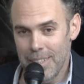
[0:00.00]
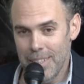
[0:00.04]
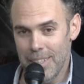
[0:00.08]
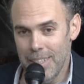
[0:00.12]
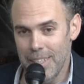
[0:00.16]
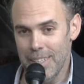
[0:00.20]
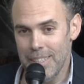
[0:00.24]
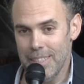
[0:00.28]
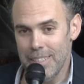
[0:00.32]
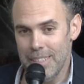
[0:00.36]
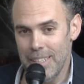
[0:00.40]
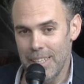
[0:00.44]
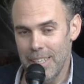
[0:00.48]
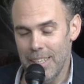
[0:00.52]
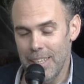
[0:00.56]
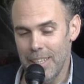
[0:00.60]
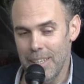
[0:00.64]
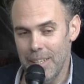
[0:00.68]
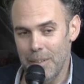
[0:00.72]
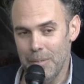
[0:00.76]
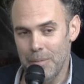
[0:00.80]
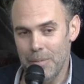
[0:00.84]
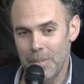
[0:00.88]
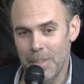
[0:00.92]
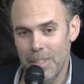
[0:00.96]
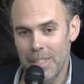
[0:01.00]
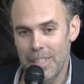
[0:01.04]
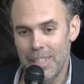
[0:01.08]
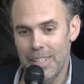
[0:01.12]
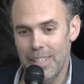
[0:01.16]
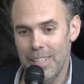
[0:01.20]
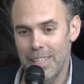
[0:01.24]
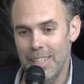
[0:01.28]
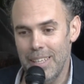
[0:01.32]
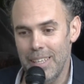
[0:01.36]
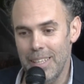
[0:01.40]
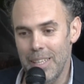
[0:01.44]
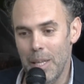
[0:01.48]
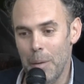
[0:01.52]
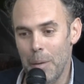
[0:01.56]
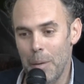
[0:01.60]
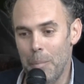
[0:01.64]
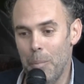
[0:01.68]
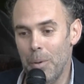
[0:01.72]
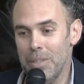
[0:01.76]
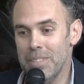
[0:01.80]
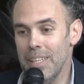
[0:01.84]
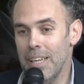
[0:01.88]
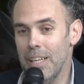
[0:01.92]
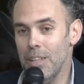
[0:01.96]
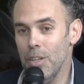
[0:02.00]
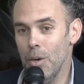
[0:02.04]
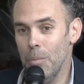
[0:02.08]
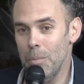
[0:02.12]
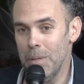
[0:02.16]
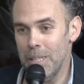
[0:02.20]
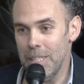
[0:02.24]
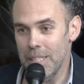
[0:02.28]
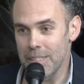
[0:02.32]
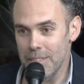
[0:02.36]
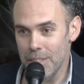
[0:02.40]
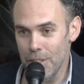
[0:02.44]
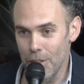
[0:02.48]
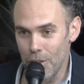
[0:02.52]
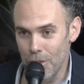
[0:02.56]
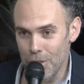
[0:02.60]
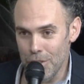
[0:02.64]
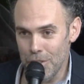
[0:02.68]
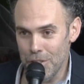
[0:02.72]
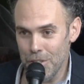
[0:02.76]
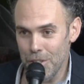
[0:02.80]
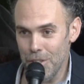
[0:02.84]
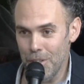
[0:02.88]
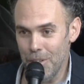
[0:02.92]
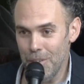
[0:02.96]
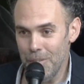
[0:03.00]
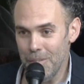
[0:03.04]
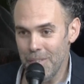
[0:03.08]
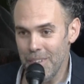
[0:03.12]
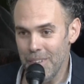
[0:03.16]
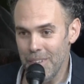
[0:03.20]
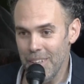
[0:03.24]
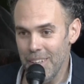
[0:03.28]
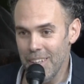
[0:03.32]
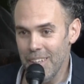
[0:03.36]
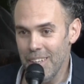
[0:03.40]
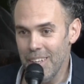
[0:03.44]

Este, y después en el 2018